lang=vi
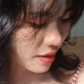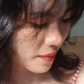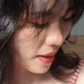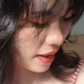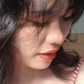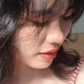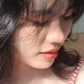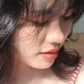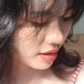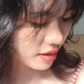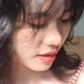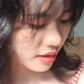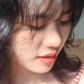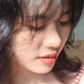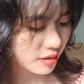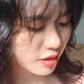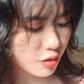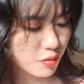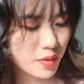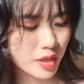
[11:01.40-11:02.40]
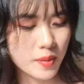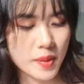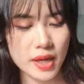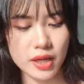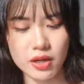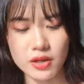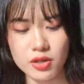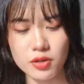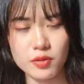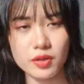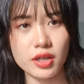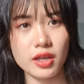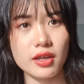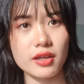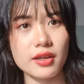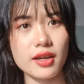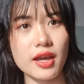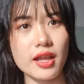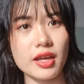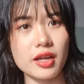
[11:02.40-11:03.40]
các bạn có thể nếu mà các bạn có điều
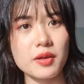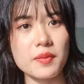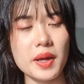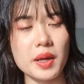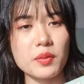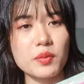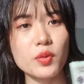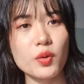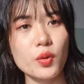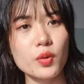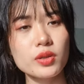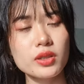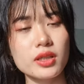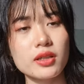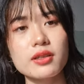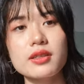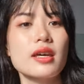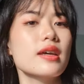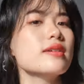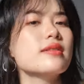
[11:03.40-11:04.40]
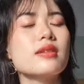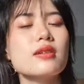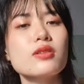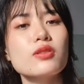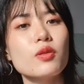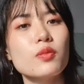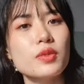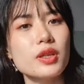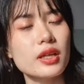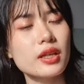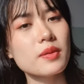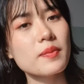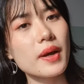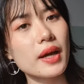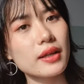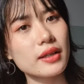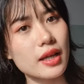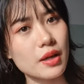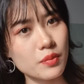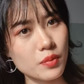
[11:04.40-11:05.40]
kiện hay là các bạn muốn thì có thể sử dụng những cái
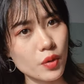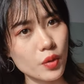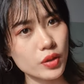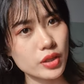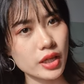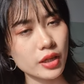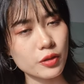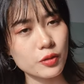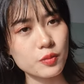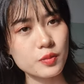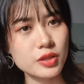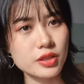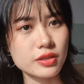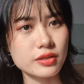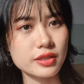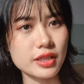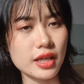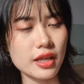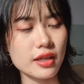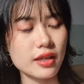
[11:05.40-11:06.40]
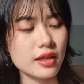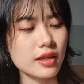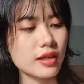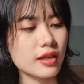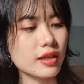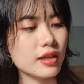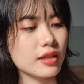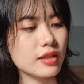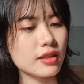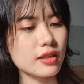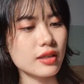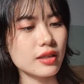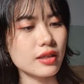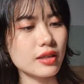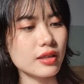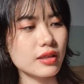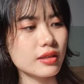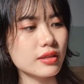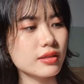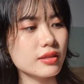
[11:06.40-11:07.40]
mặt nạ môi này cũng được nè
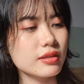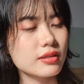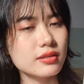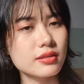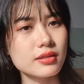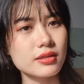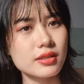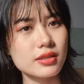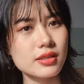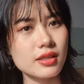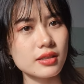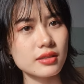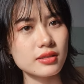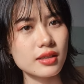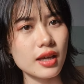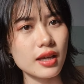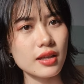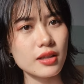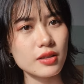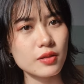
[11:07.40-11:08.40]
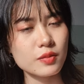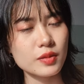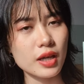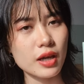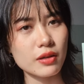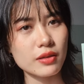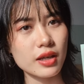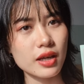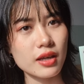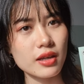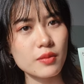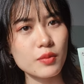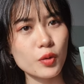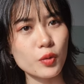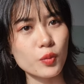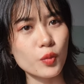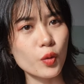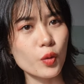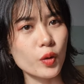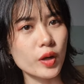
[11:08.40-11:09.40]
thì thường thường chân thấy lúc nào thấy
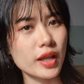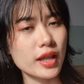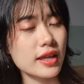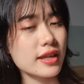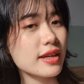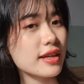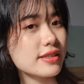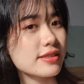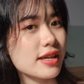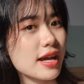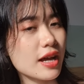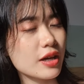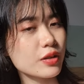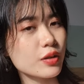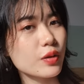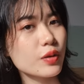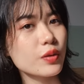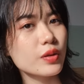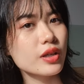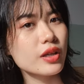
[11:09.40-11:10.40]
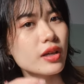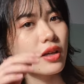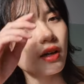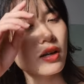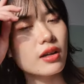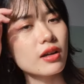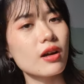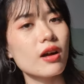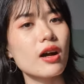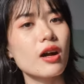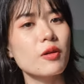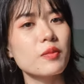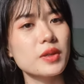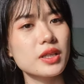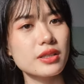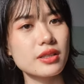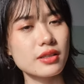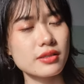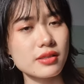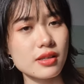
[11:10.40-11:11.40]
buồn buồn thì lấy ra xài thôi còn không
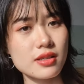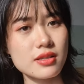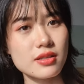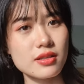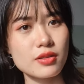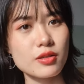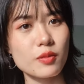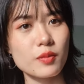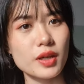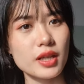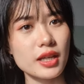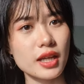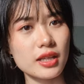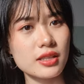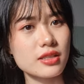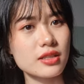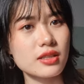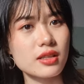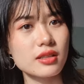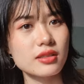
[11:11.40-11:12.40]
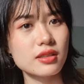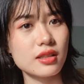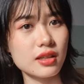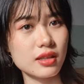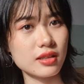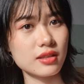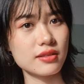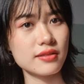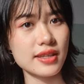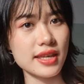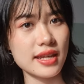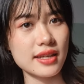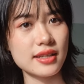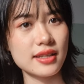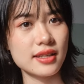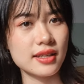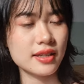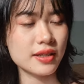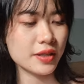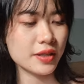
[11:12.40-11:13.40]
thì chân sẽ sử dụng cái này cho nó tiện nhanh